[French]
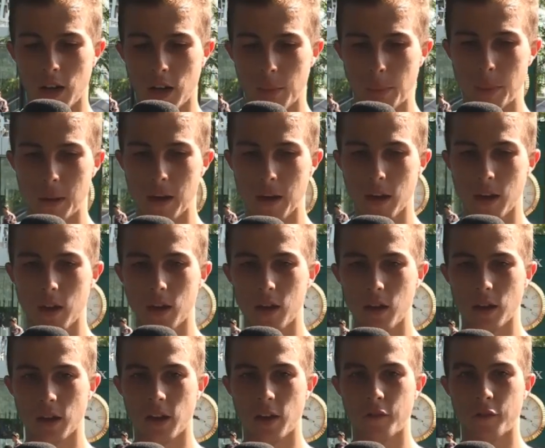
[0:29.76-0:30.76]

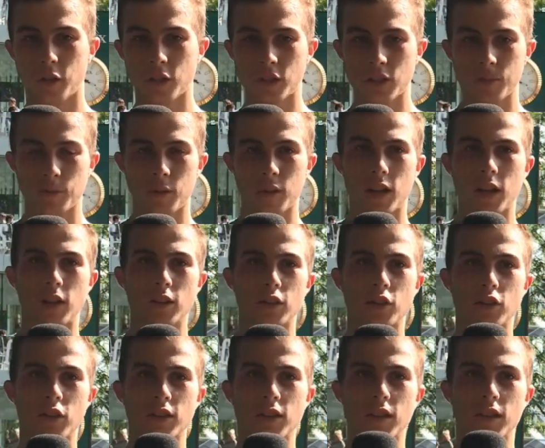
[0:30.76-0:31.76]
Après, il y a forcément quelque
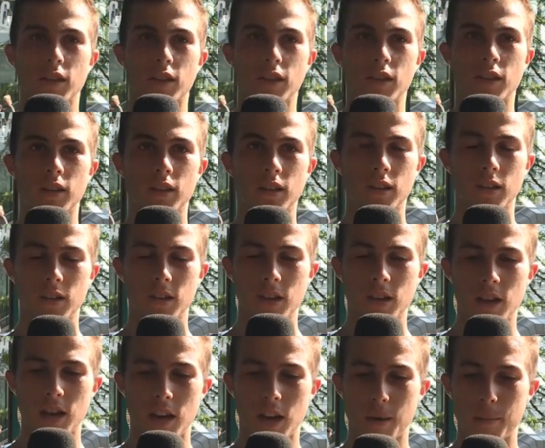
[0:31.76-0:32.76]
chose à,
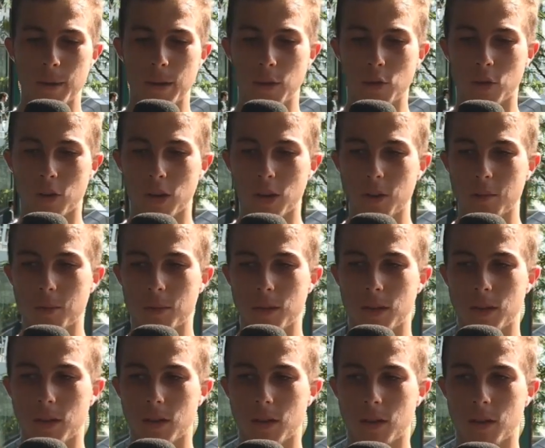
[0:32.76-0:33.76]
améliorer,
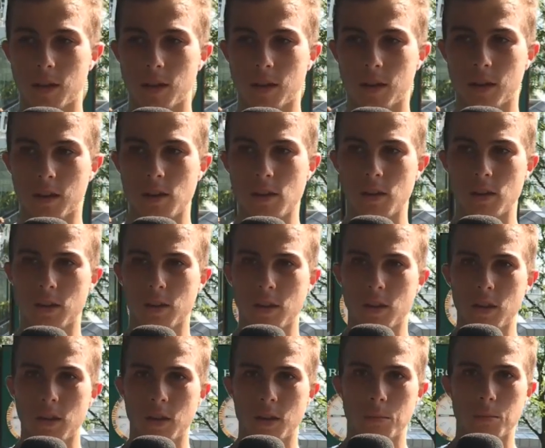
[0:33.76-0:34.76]
mais, euh,
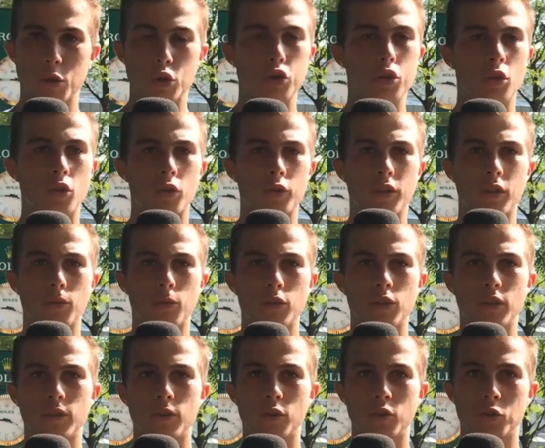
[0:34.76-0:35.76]
mais je suis content de mon
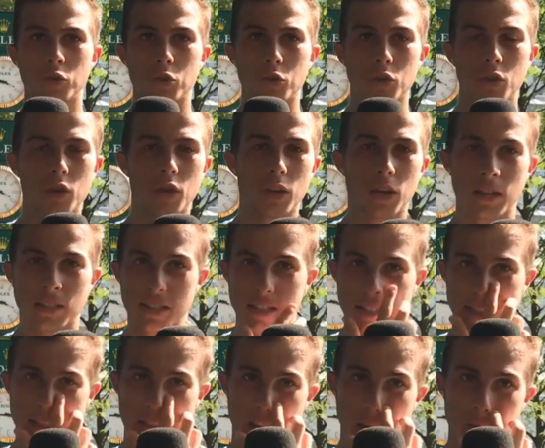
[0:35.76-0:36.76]
niveau de jeu, euh, assez
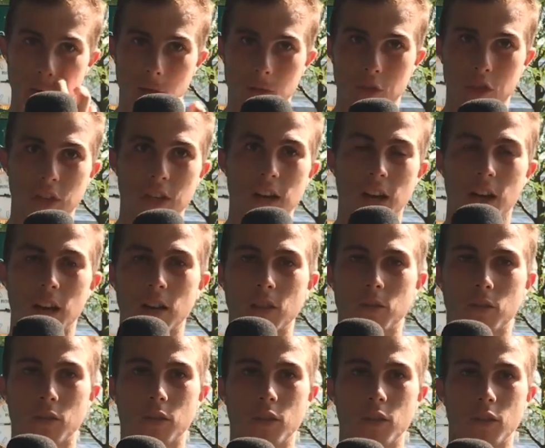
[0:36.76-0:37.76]
stable en général, donc,